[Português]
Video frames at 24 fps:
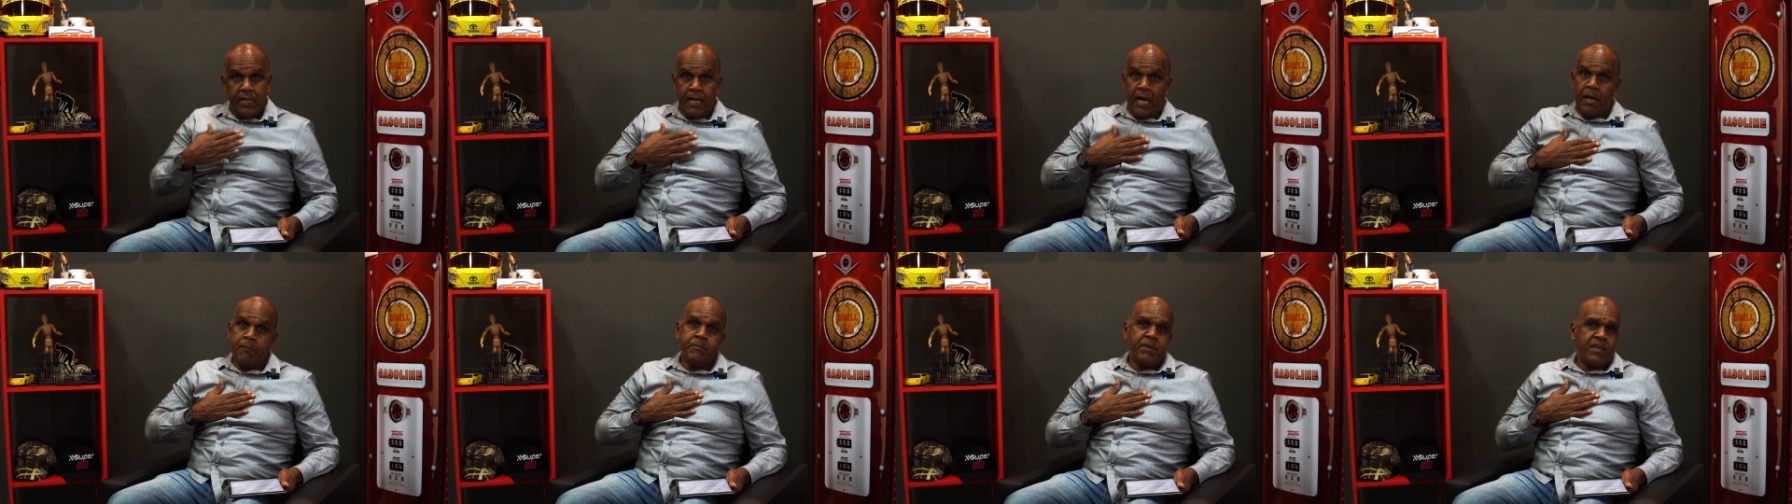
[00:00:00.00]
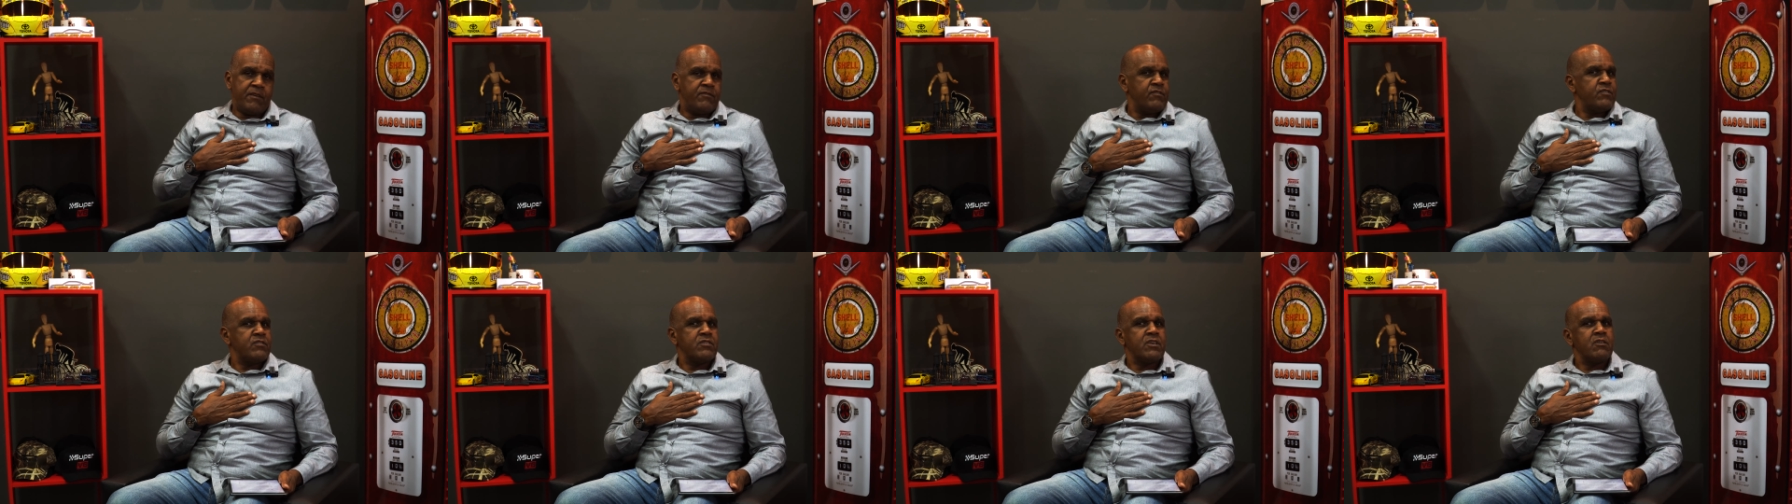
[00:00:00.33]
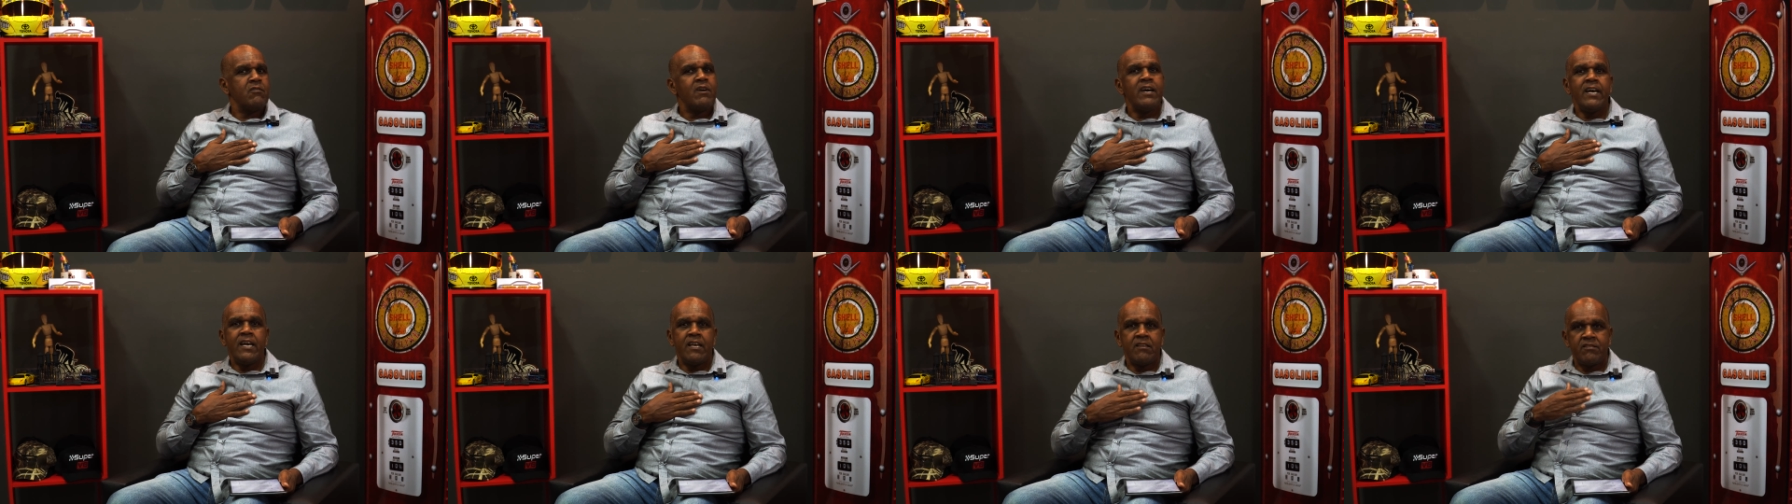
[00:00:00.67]
A minha
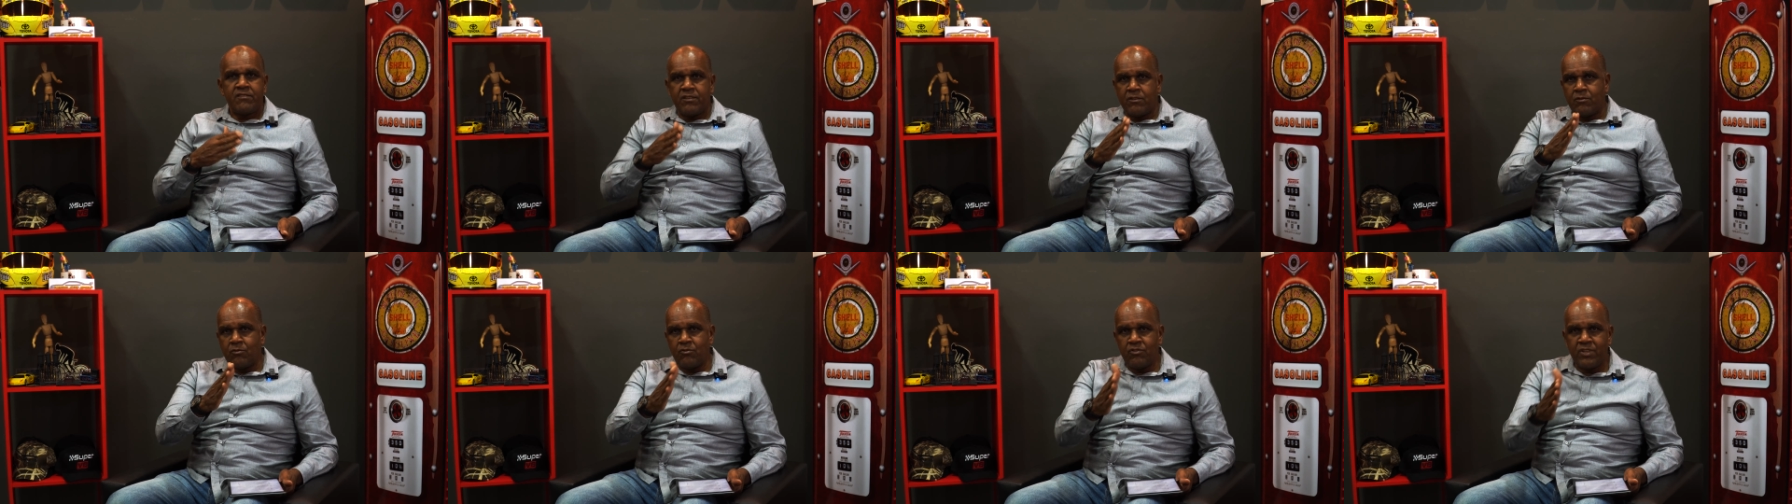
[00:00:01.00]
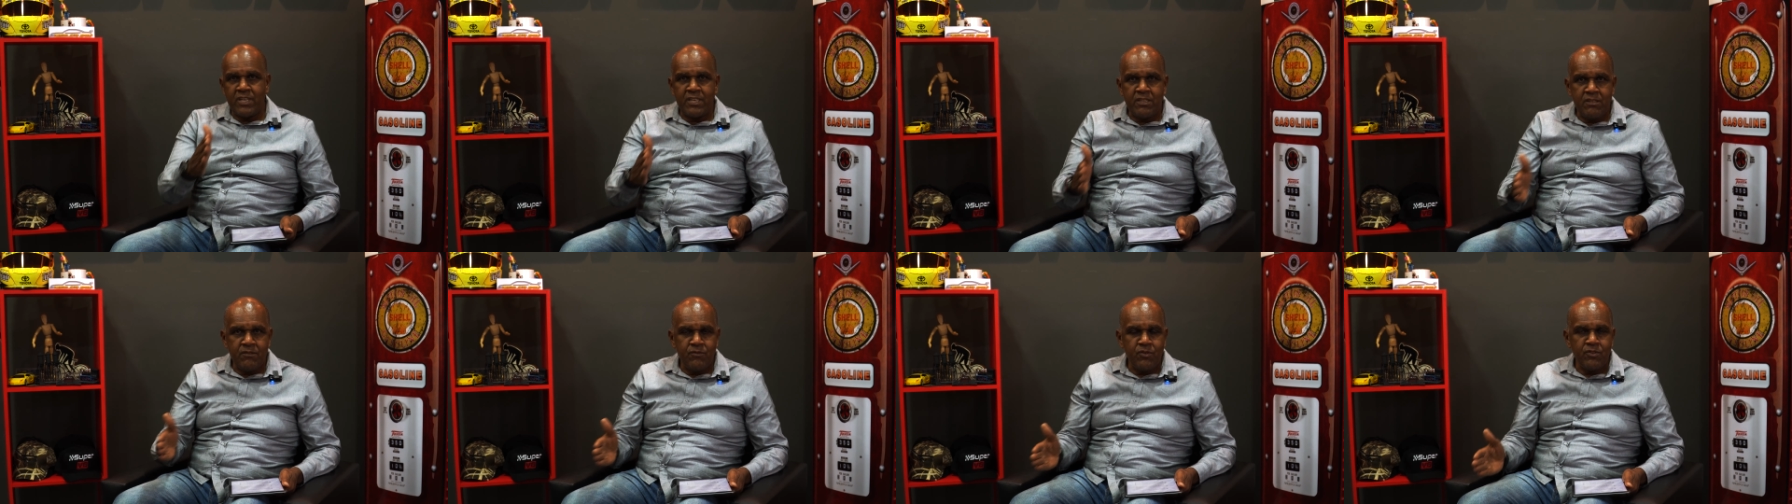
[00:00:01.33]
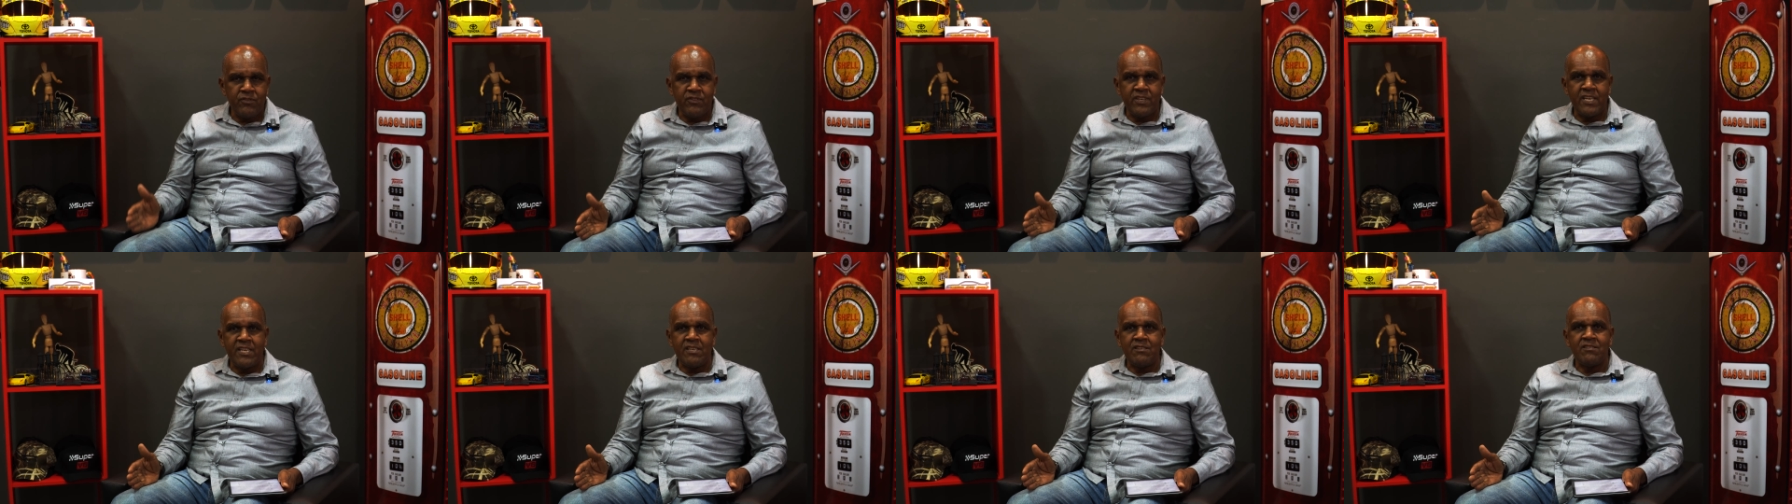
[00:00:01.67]
visão é essa, não sei a de
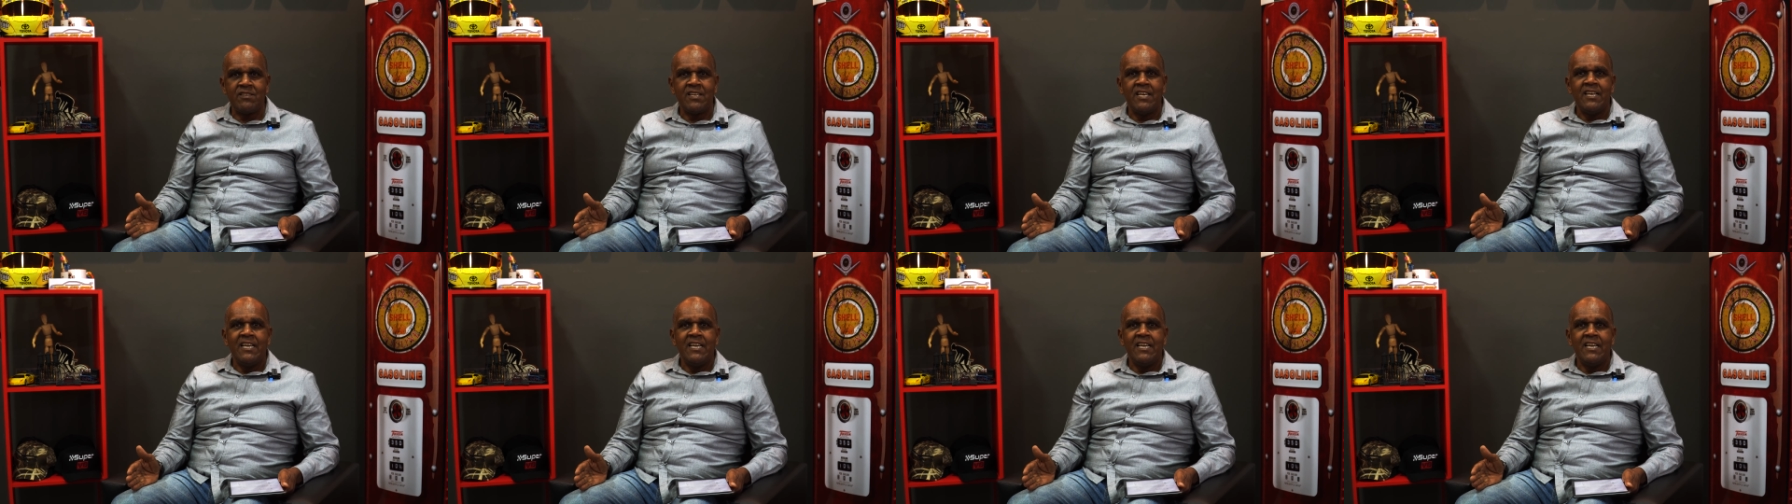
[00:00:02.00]
vocês.